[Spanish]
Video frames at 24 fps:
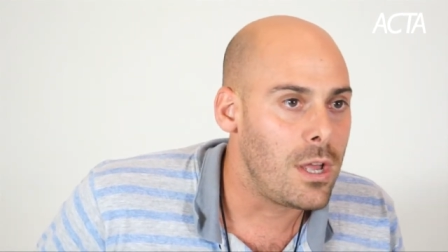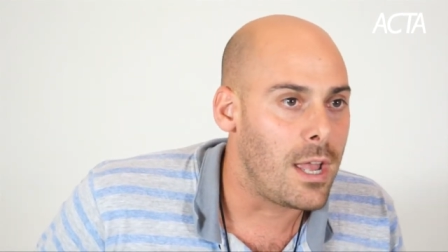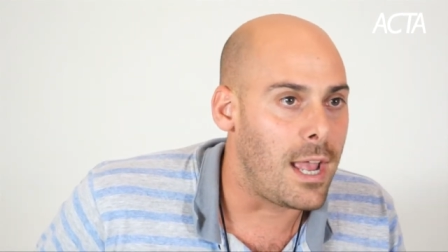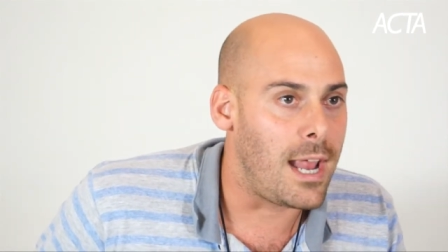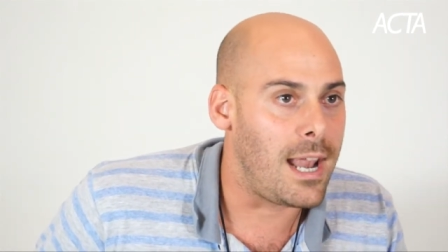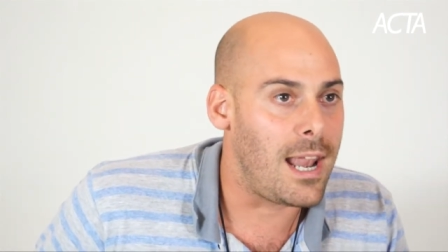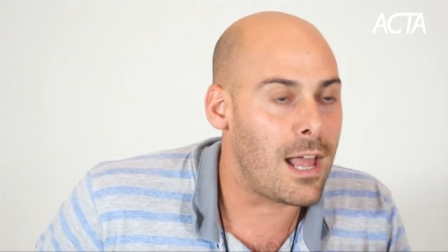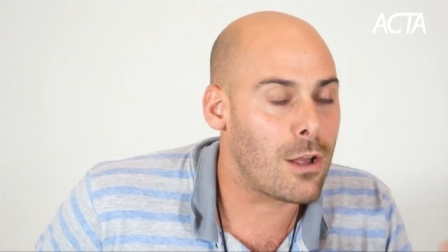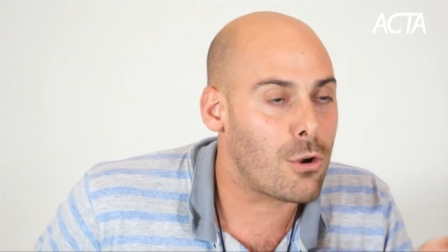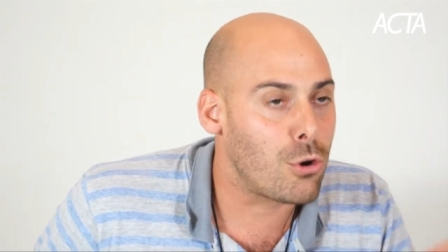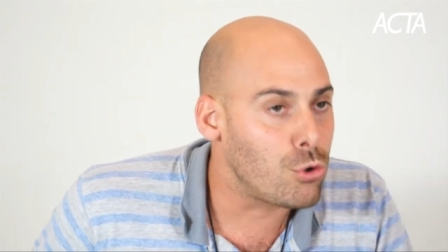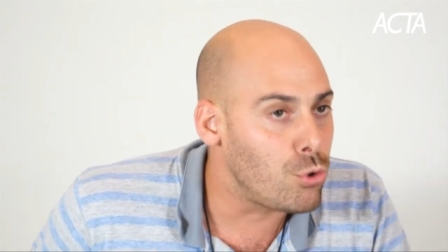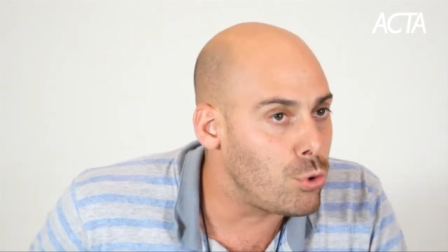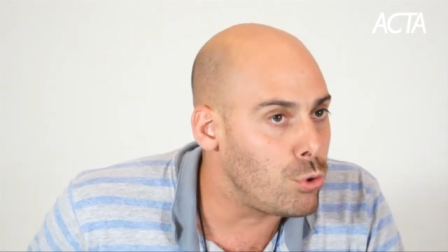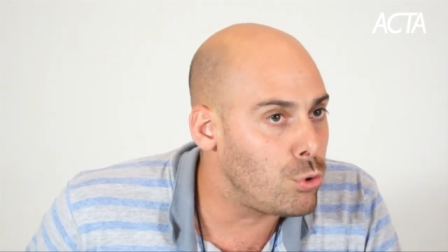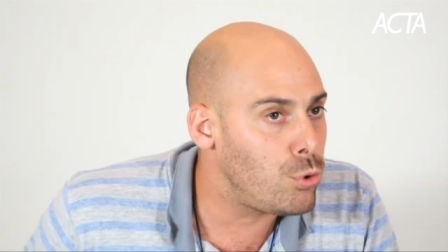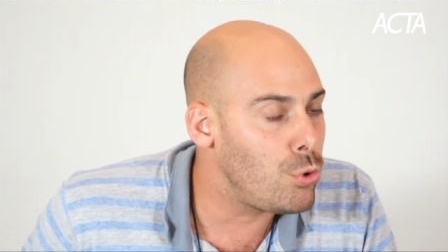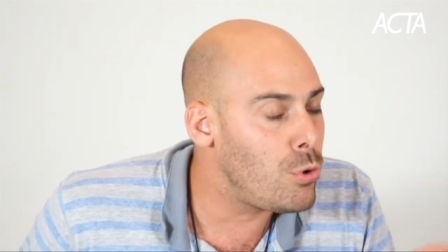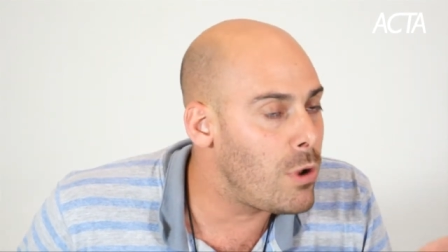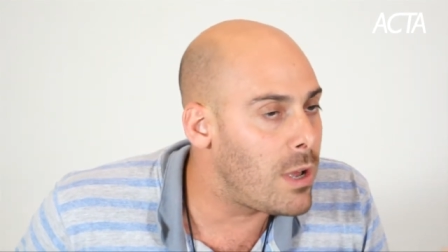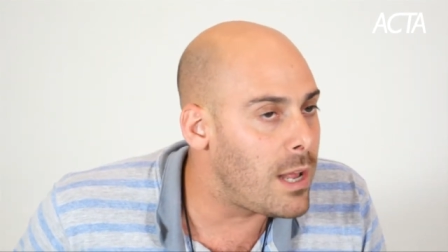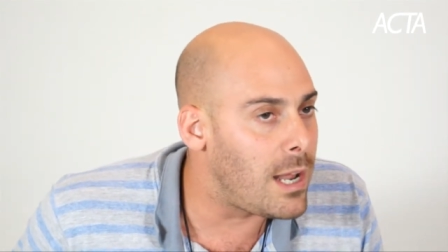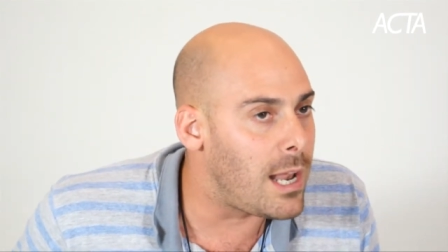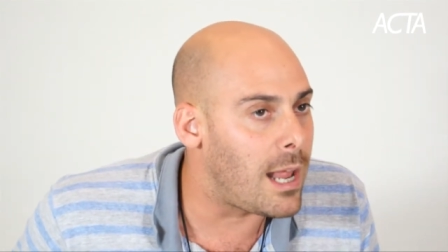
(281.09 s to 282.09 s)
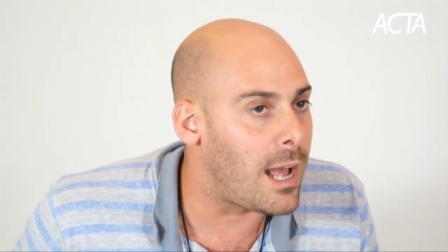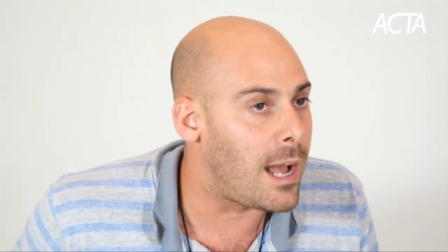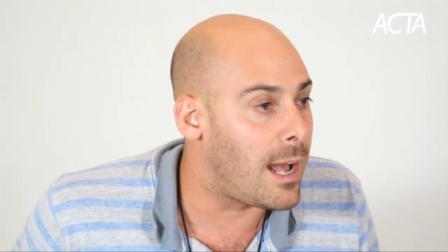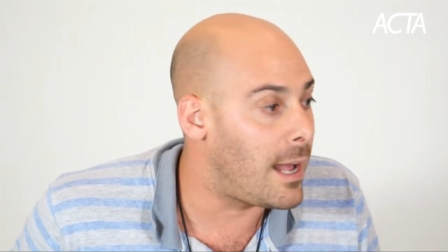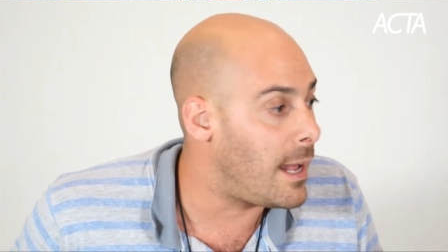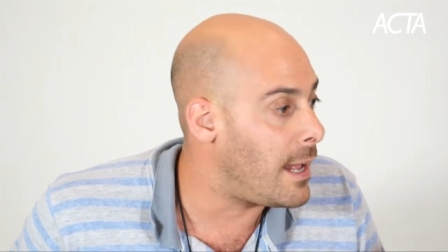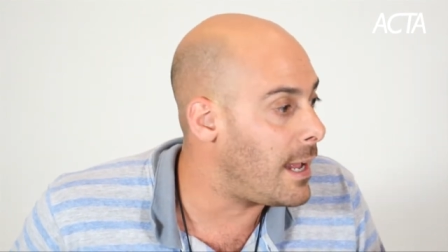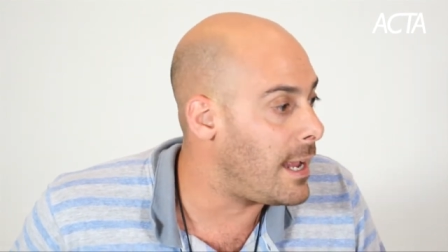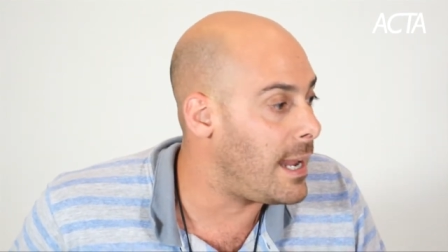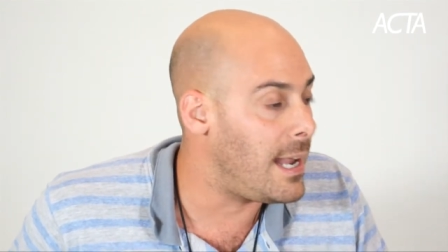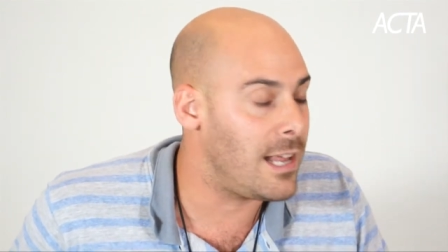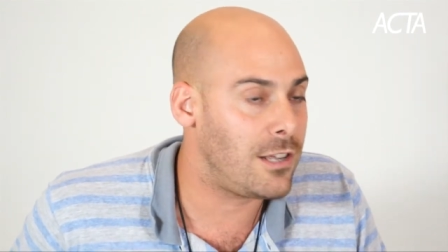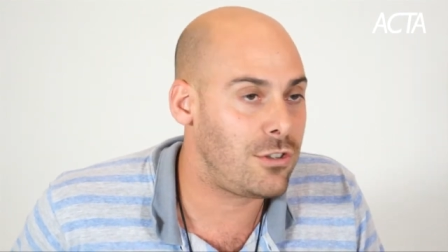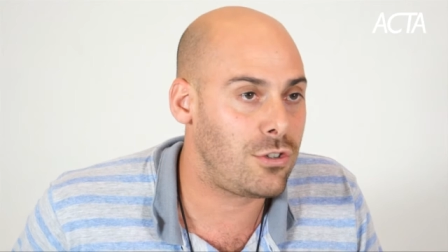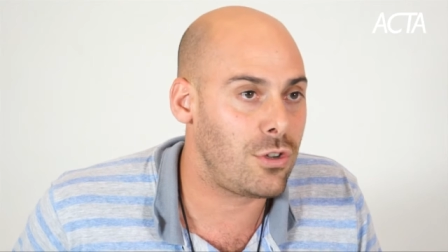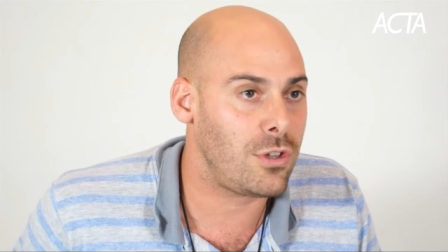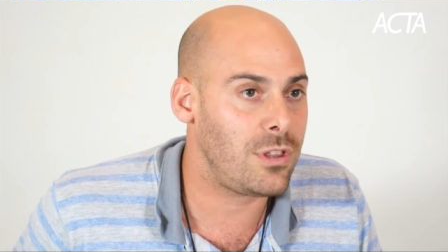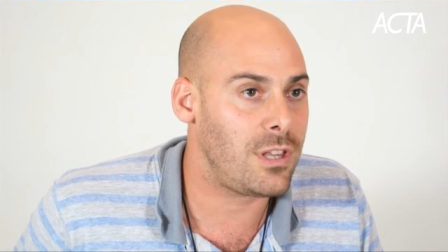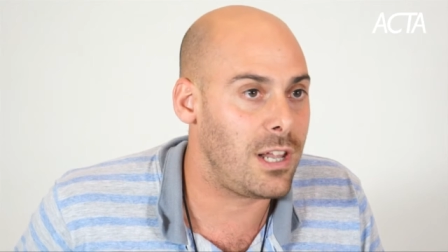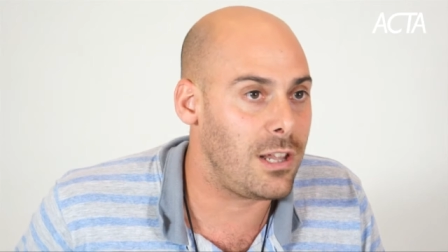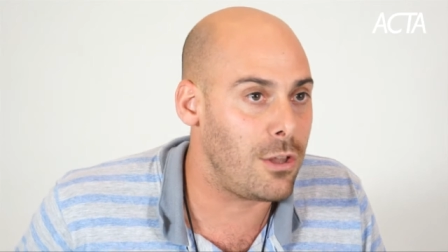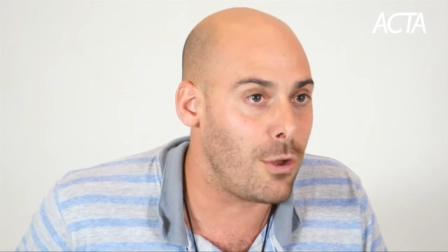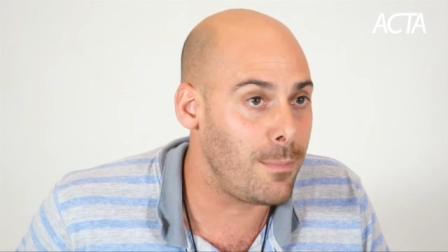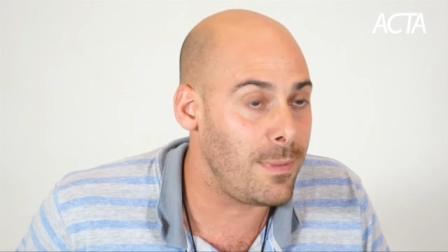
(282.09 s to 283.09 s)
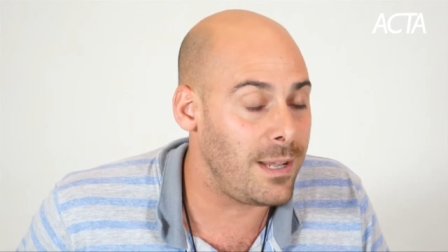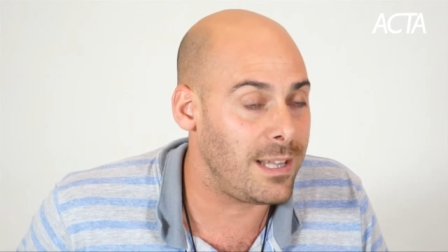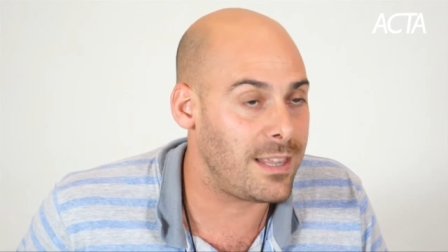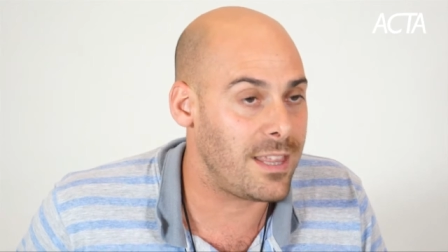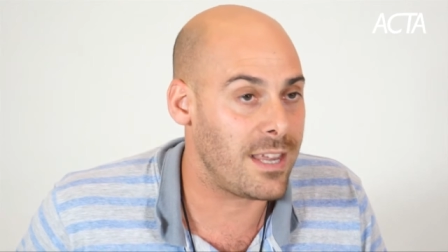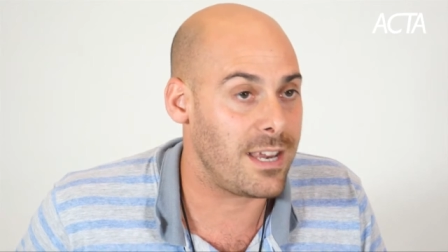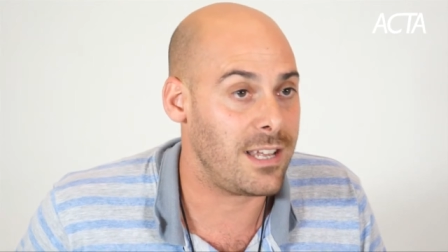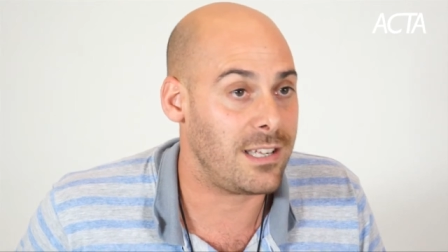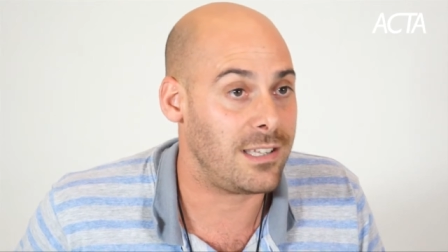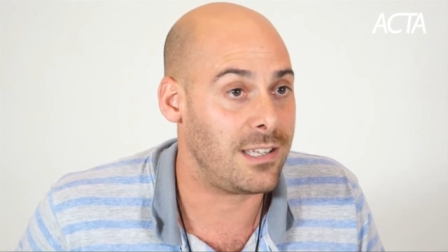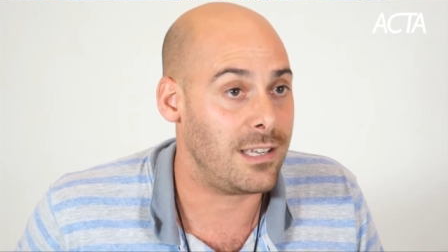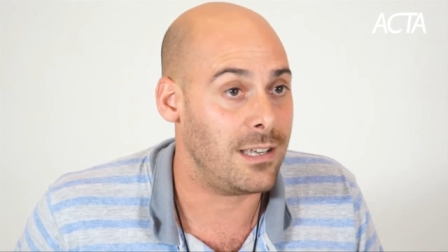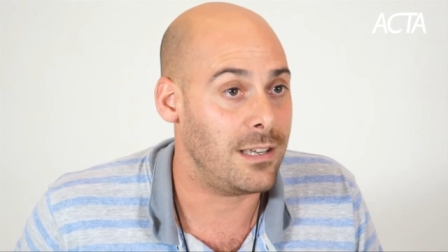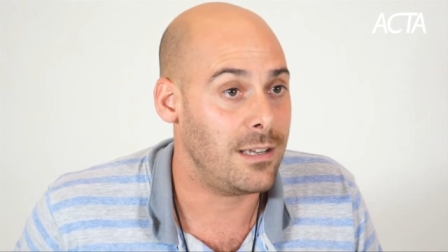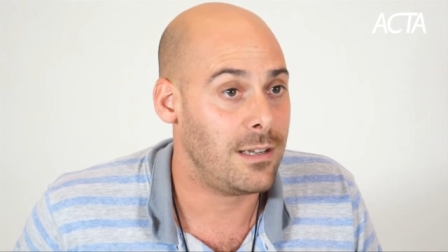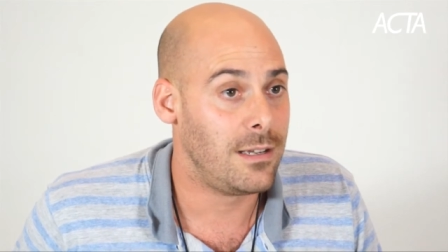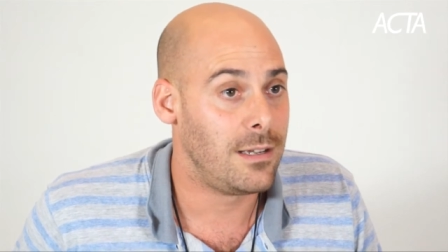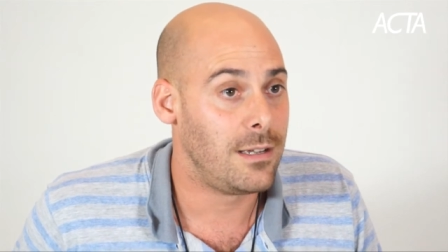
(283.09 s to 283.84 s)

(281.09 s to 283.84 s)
en la coyuntura de la elección del 2013.